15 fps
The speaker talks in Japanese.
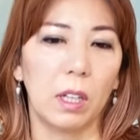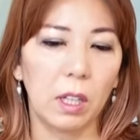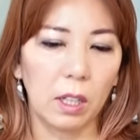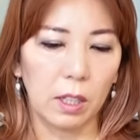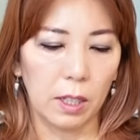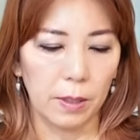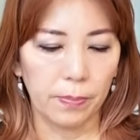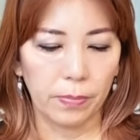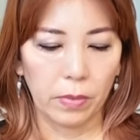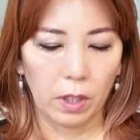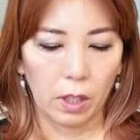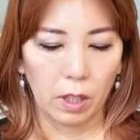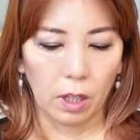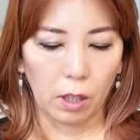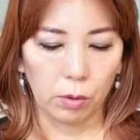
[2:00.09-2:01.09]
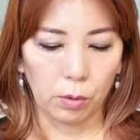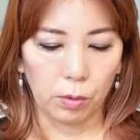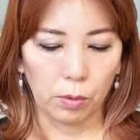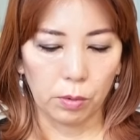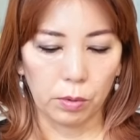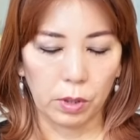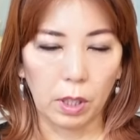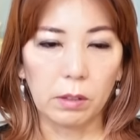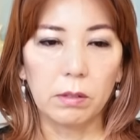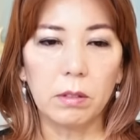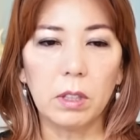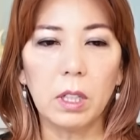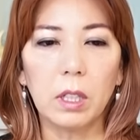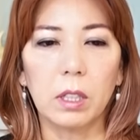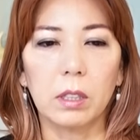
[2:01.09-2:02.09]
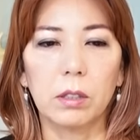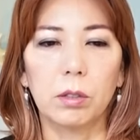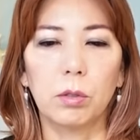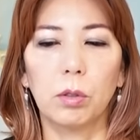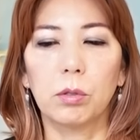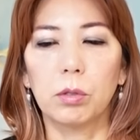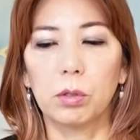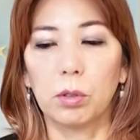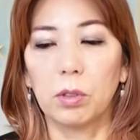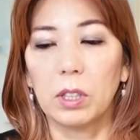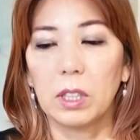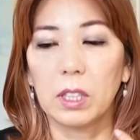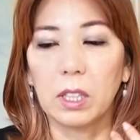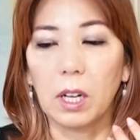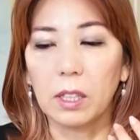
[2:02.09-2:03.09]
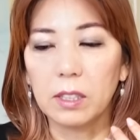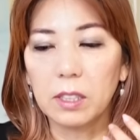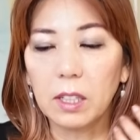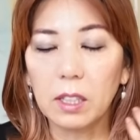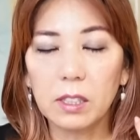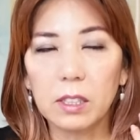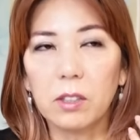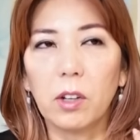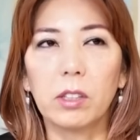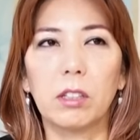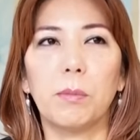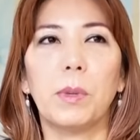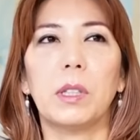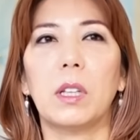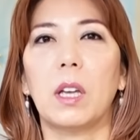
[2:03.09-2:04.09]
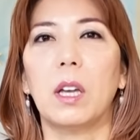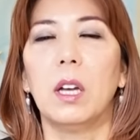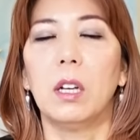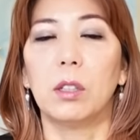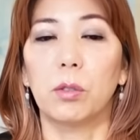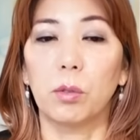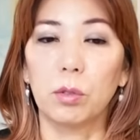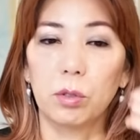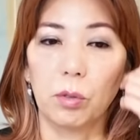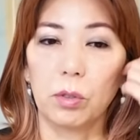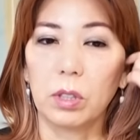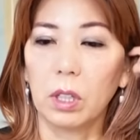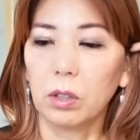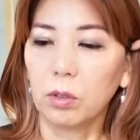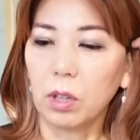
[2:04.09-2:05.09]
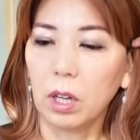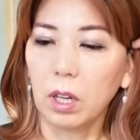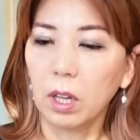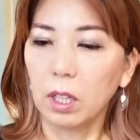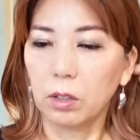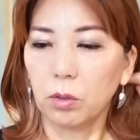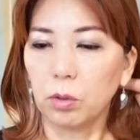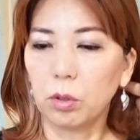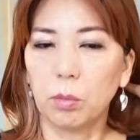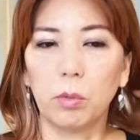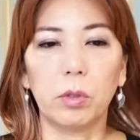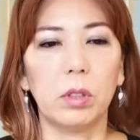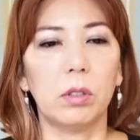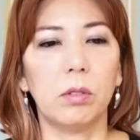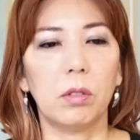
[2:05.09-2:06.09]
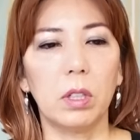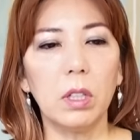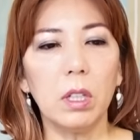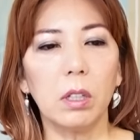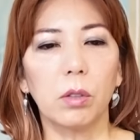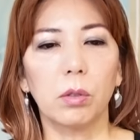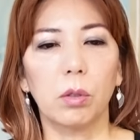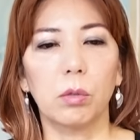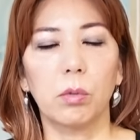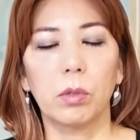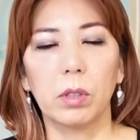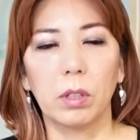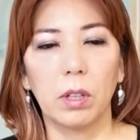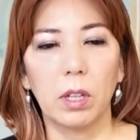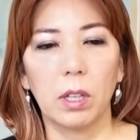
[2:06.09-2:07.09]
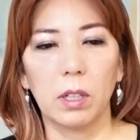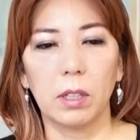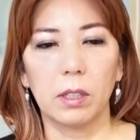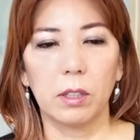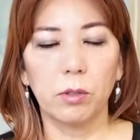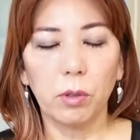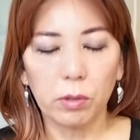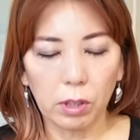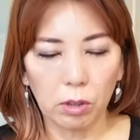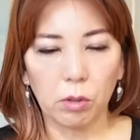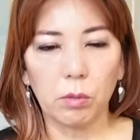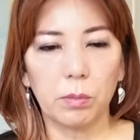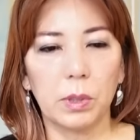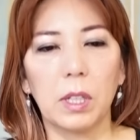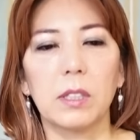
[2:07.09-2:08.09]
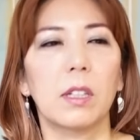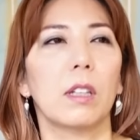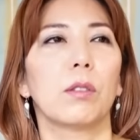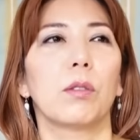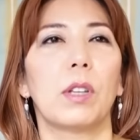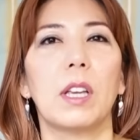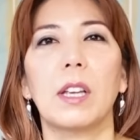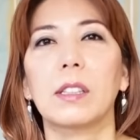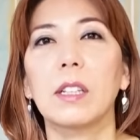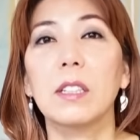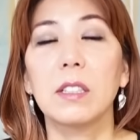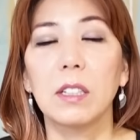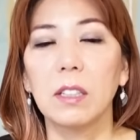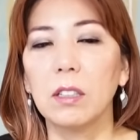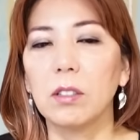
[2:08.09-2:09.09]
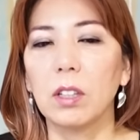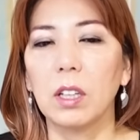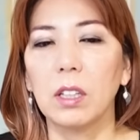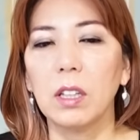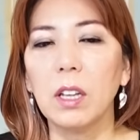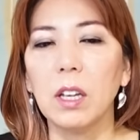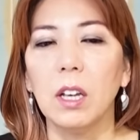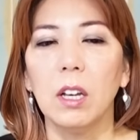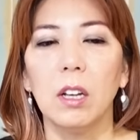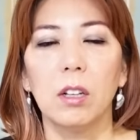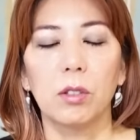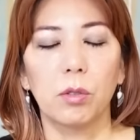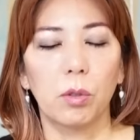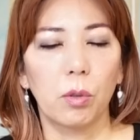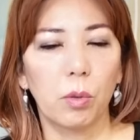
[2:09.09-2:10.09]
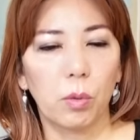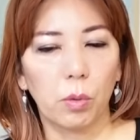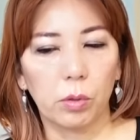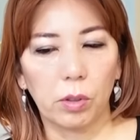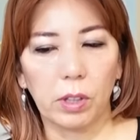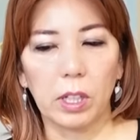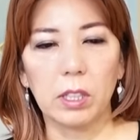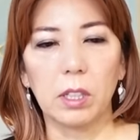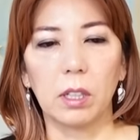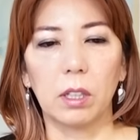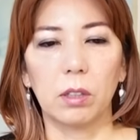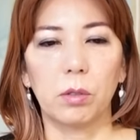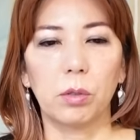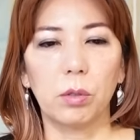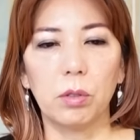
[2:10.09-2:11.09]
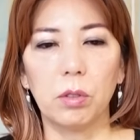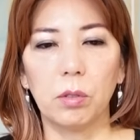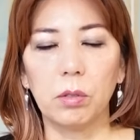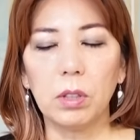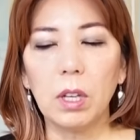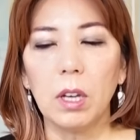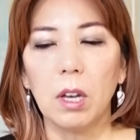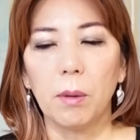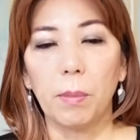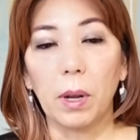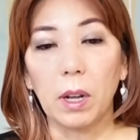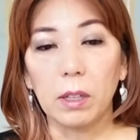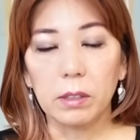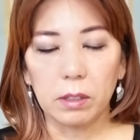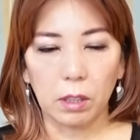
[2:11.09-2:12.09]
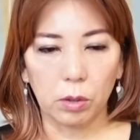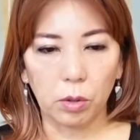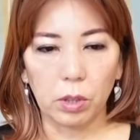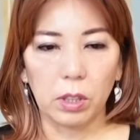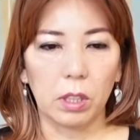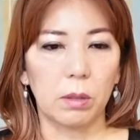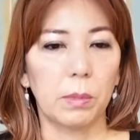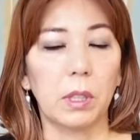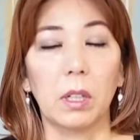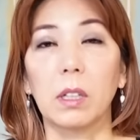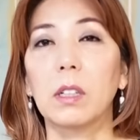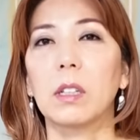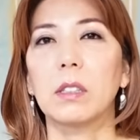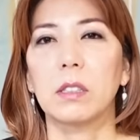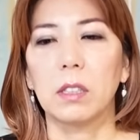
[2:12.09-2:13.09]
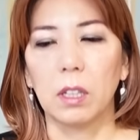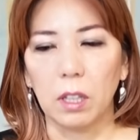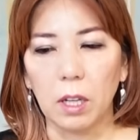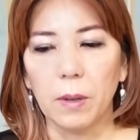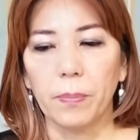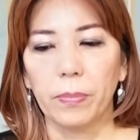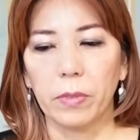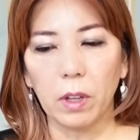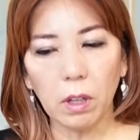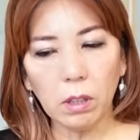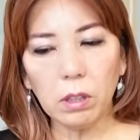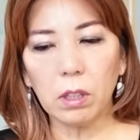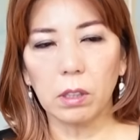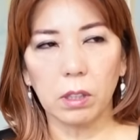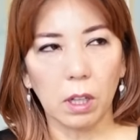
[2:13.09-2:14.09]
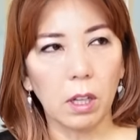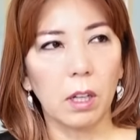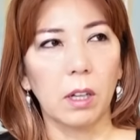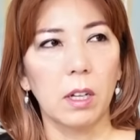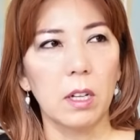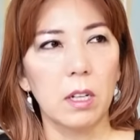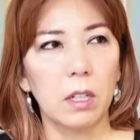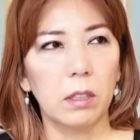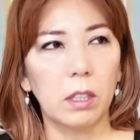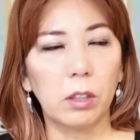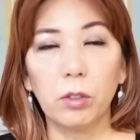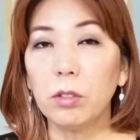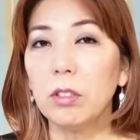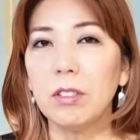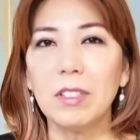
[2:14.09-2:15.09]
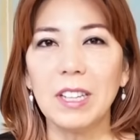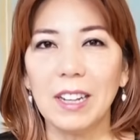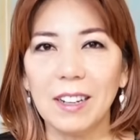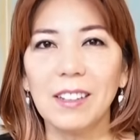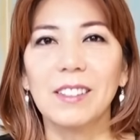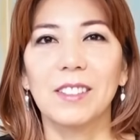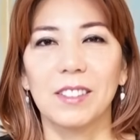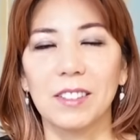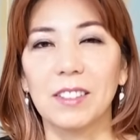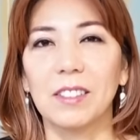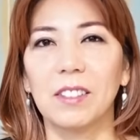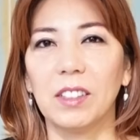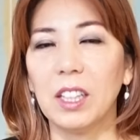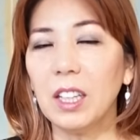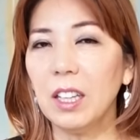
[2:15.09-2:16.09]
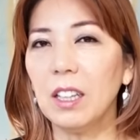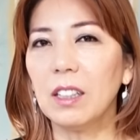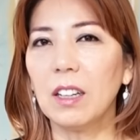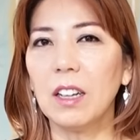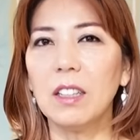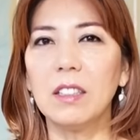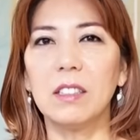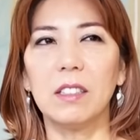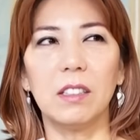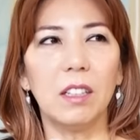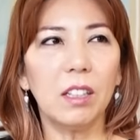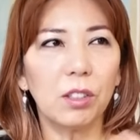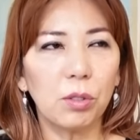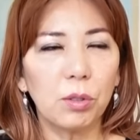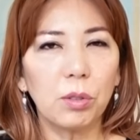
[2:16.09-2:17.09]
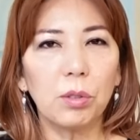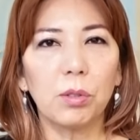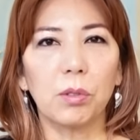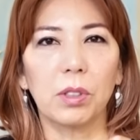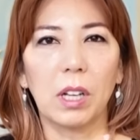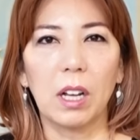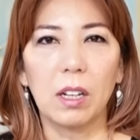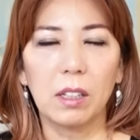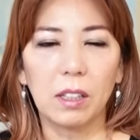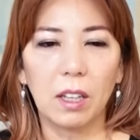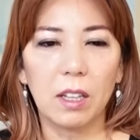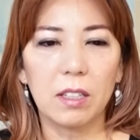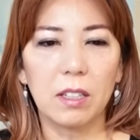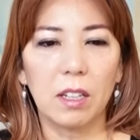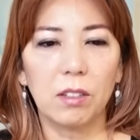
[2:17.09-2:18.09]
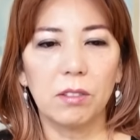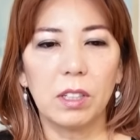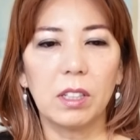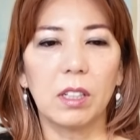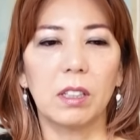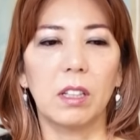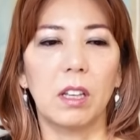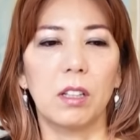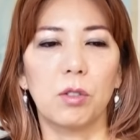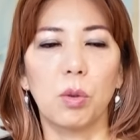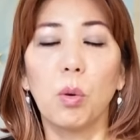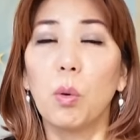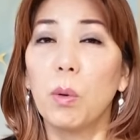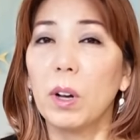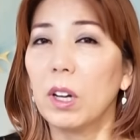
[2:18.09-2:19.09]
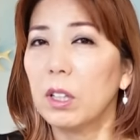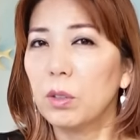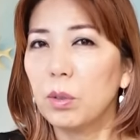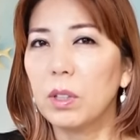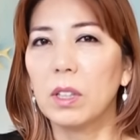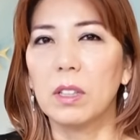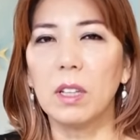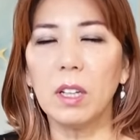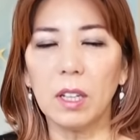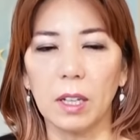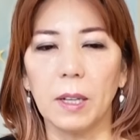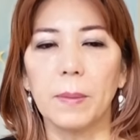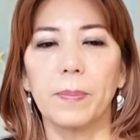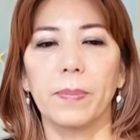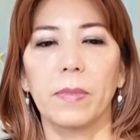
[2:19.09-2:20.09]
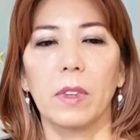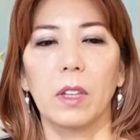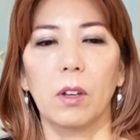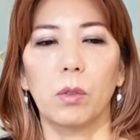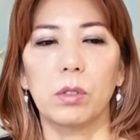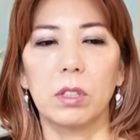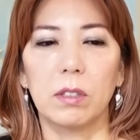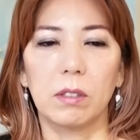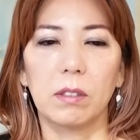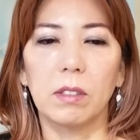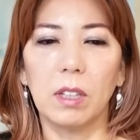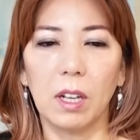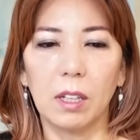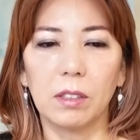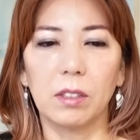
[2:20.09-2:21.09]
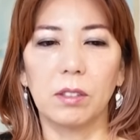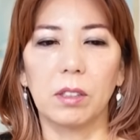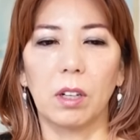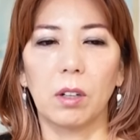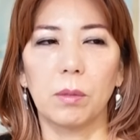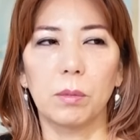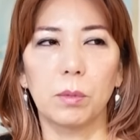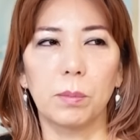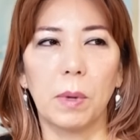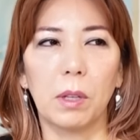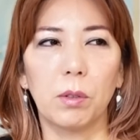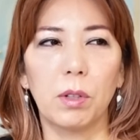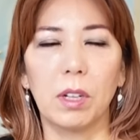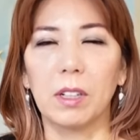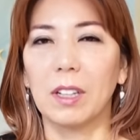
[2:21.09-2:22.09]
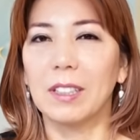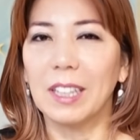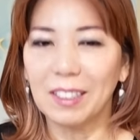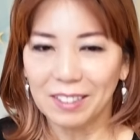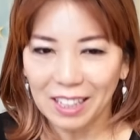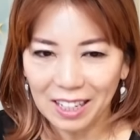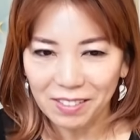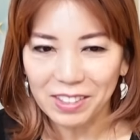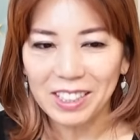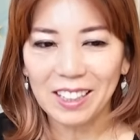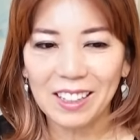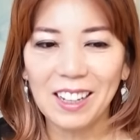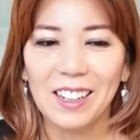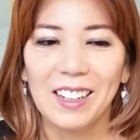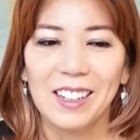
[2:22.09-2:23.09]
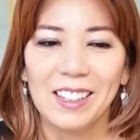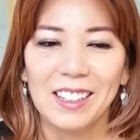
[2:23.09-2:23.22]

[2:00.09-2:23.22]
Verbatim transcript: り、逆にすごくそれでガチガチの頭でどうしようちゃんとやらないとと思っている時に、この魚座の皆さんのね優しいエネルギーでそれをこう溶かしてあげることによってバランスが取れたりみたいな感じでね、なんだか理屈じゃなくいい感じで人との関係性の中で調和が取れて、落ち着くなっていうか、まろやかになるなみたいな